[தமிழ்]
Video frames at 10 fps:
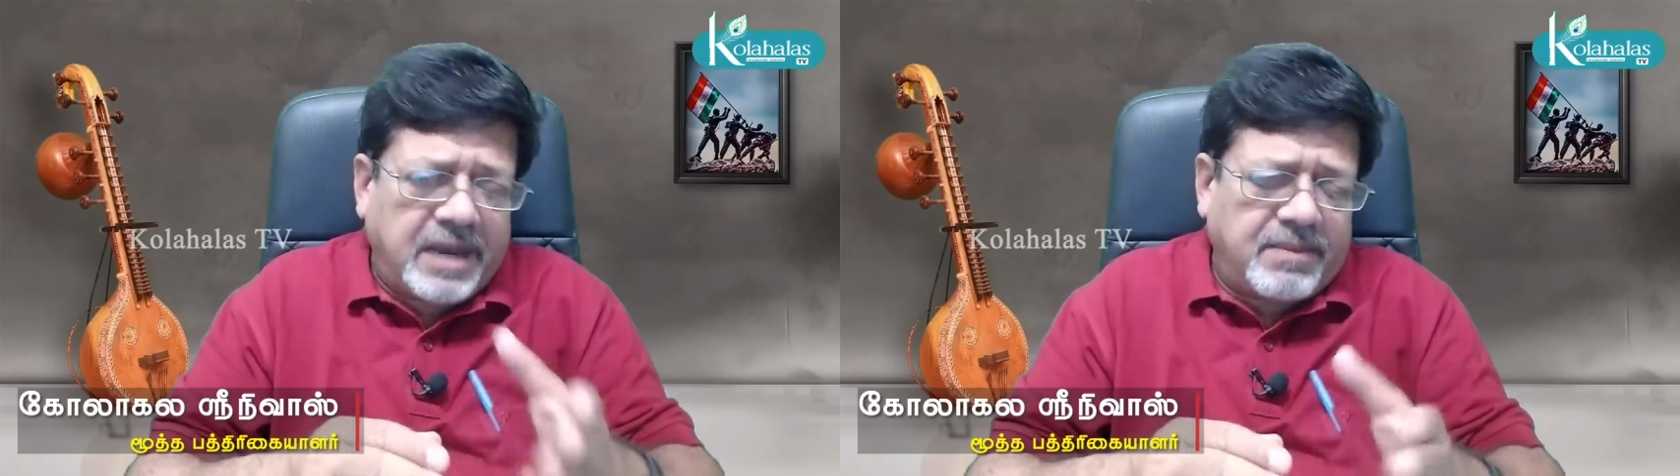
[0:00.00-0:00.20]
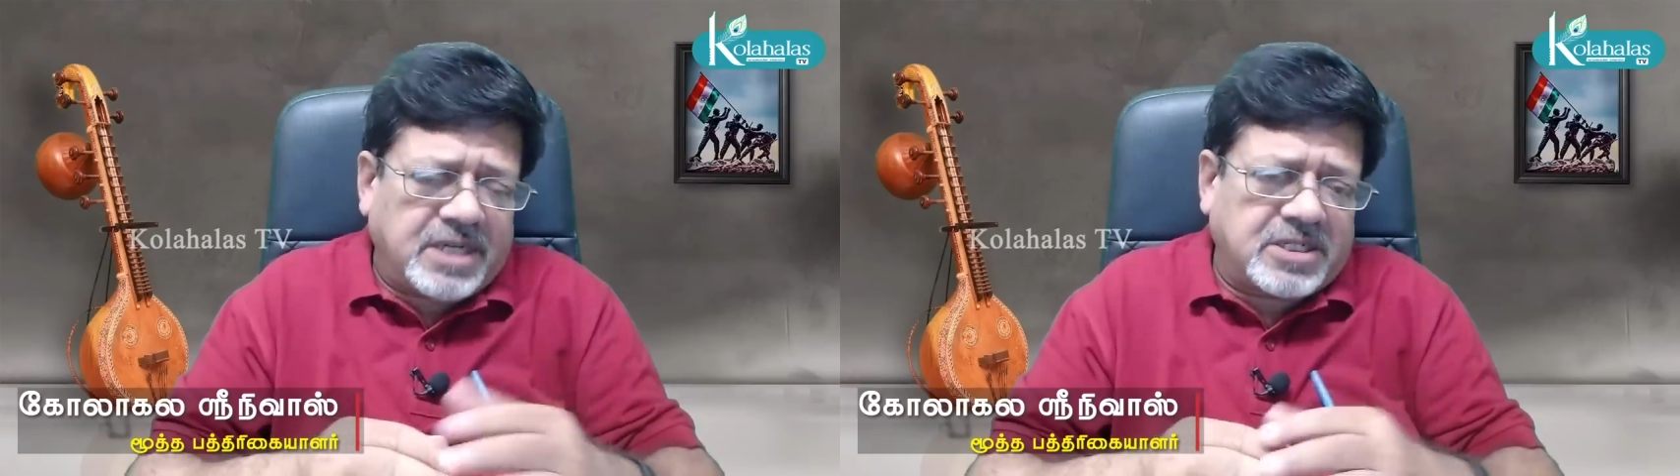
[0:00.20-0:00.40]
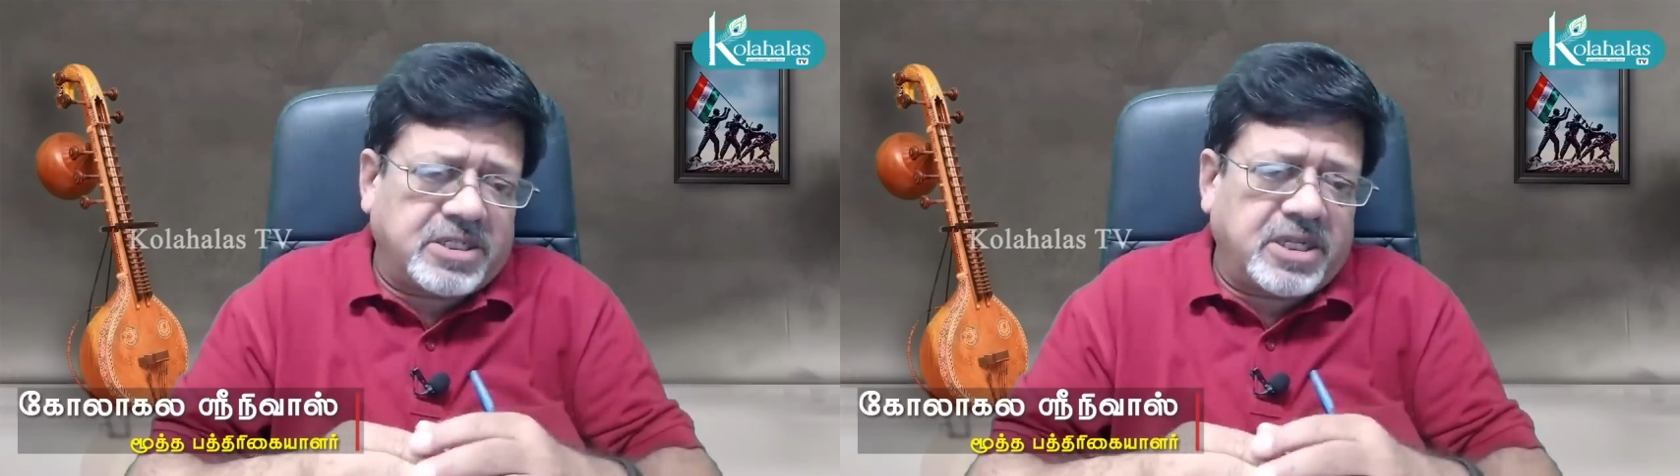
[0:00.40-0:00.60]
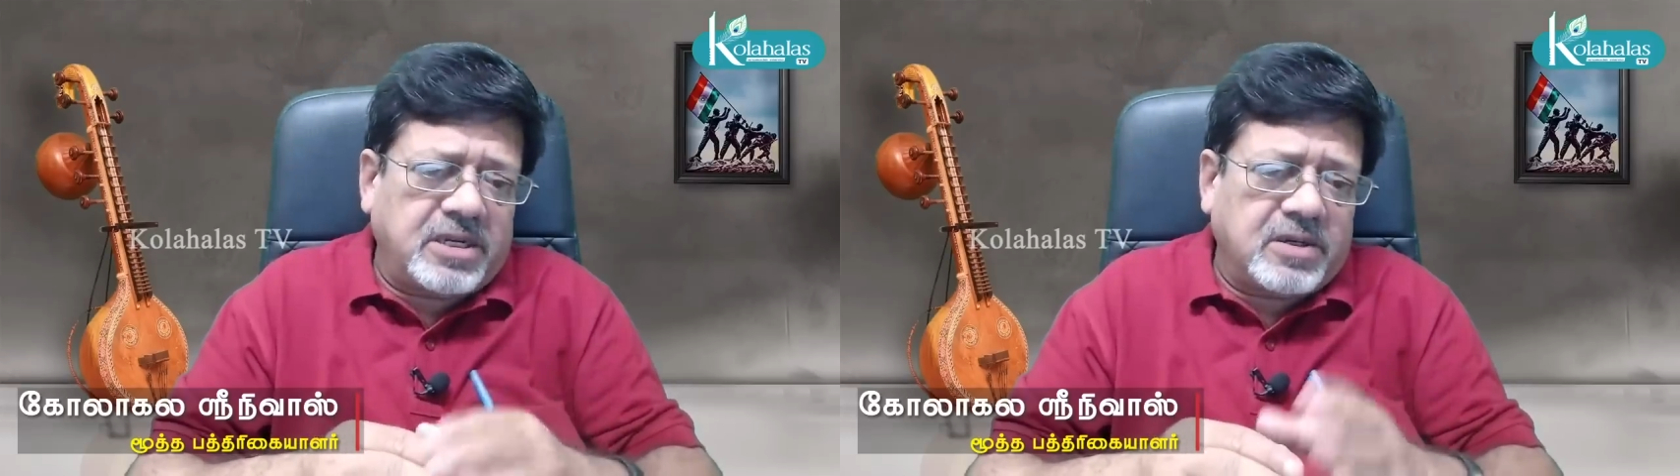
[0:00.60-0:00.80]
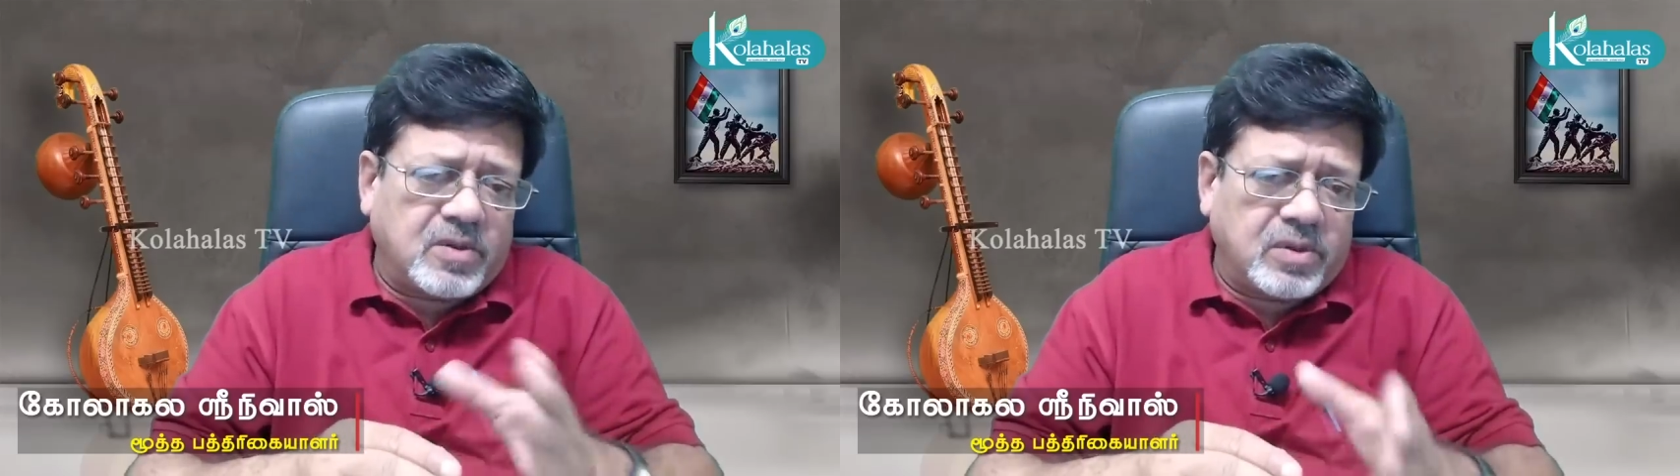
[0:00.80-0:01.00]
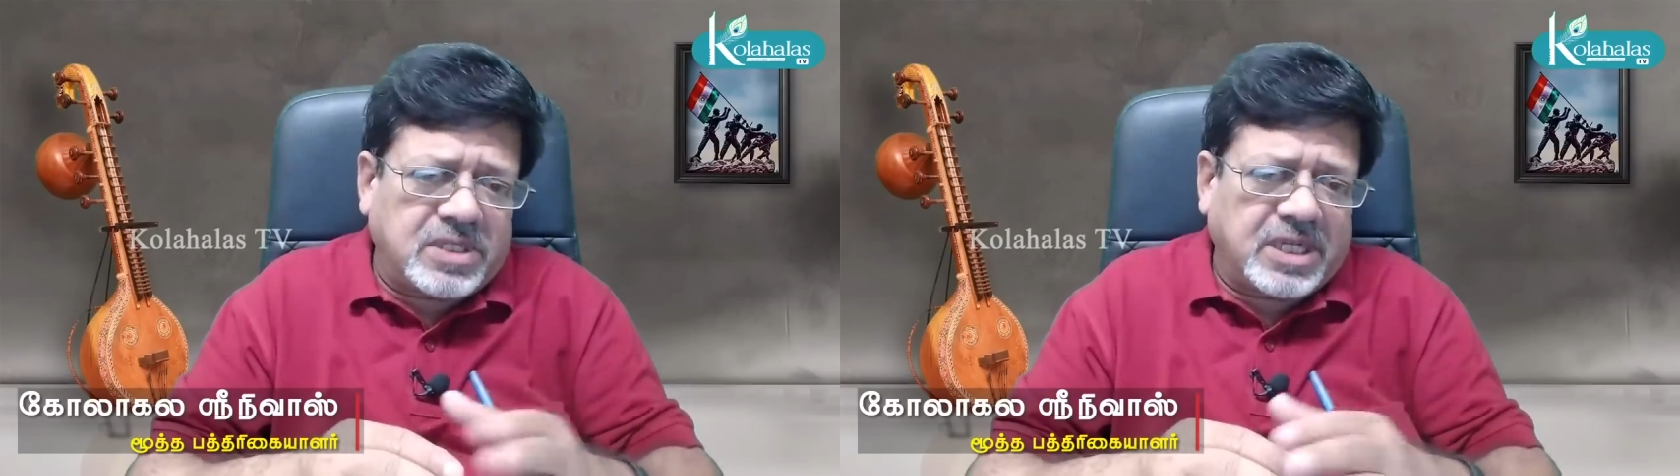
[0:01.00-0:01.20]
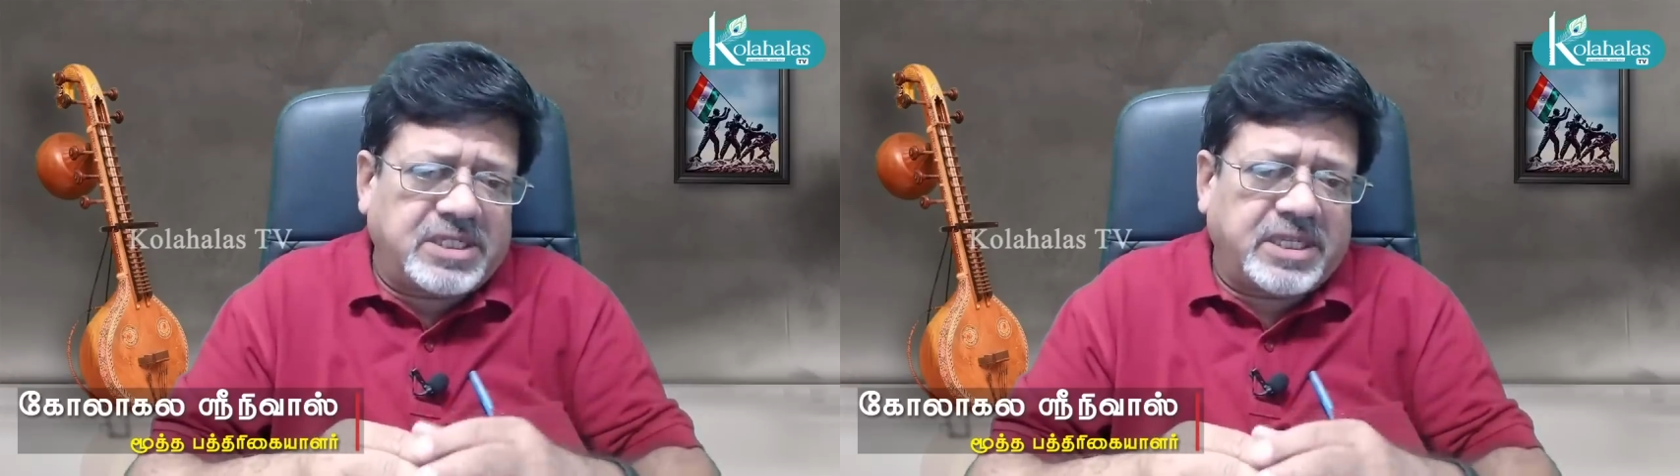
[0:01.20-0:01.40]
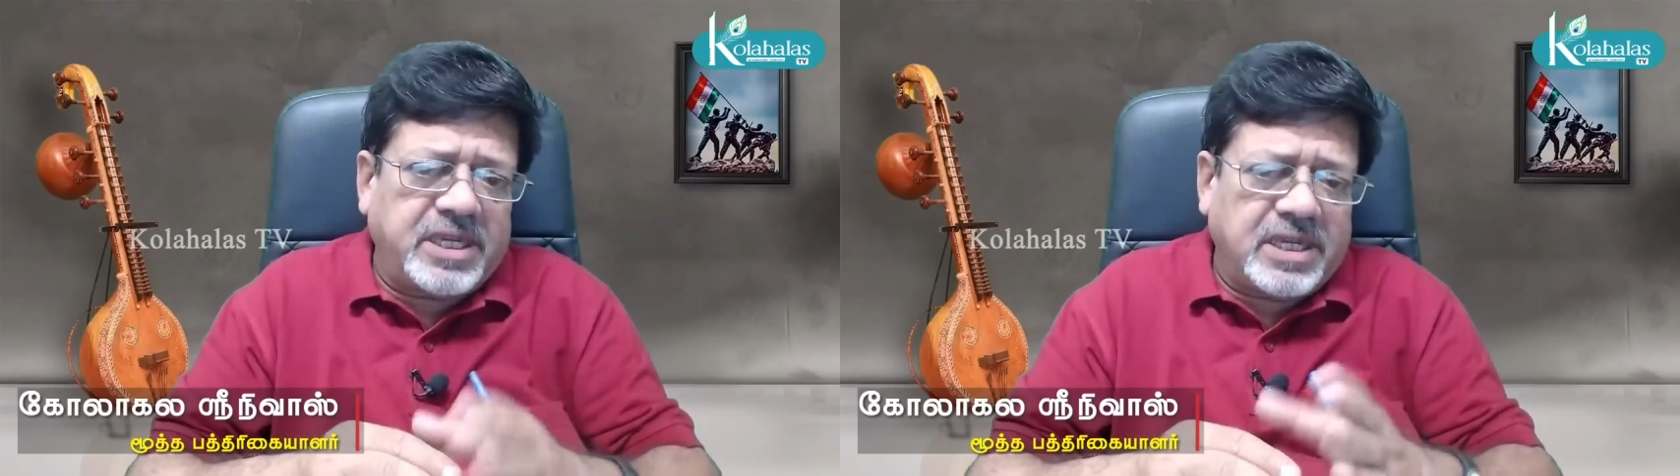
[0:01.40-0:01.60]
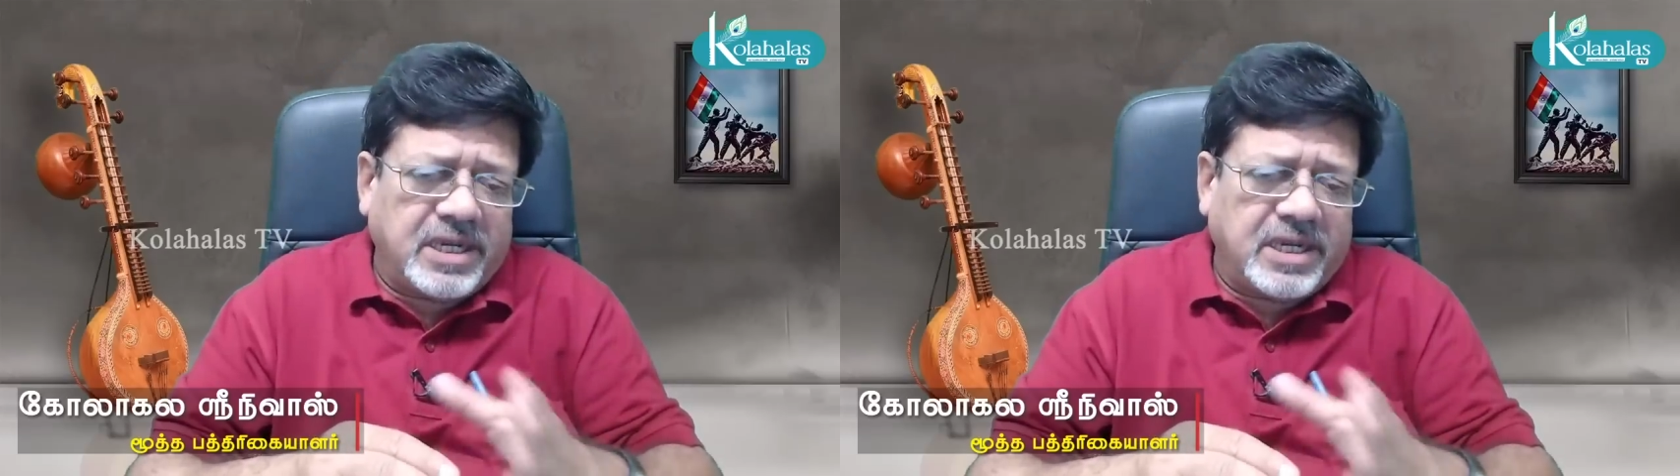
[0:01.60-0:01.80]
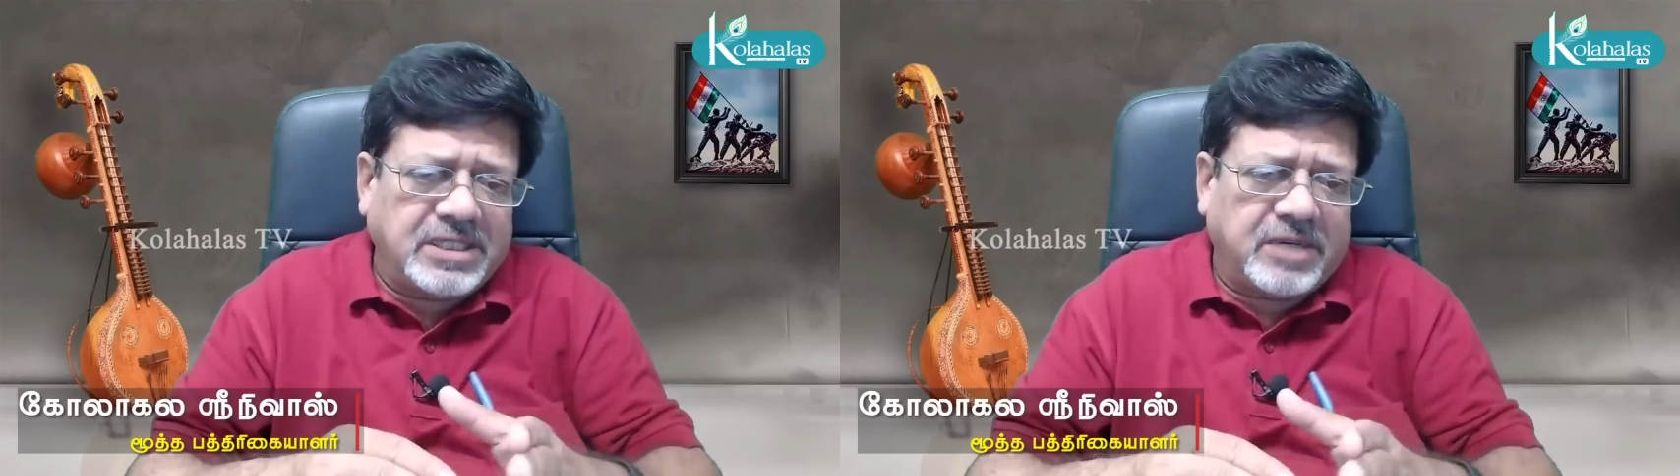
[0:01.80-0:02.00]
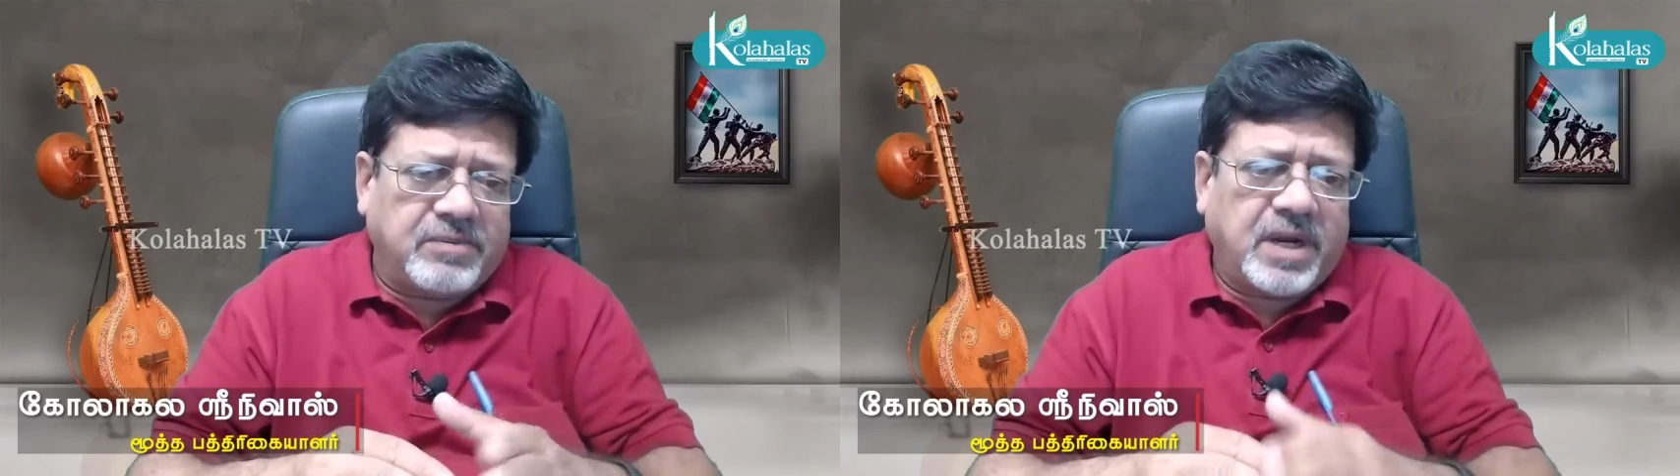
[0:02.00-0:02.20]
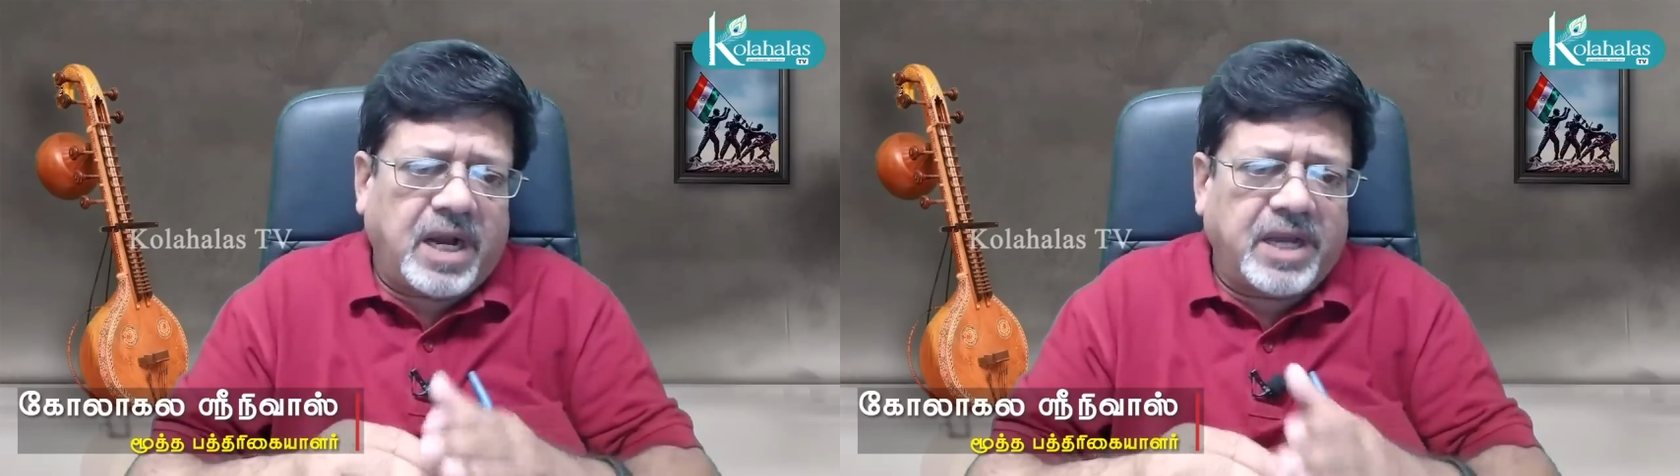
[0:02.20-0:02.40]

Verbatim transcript: ஏமாற்றுதல் குற்றச்சதி லஞ்சம்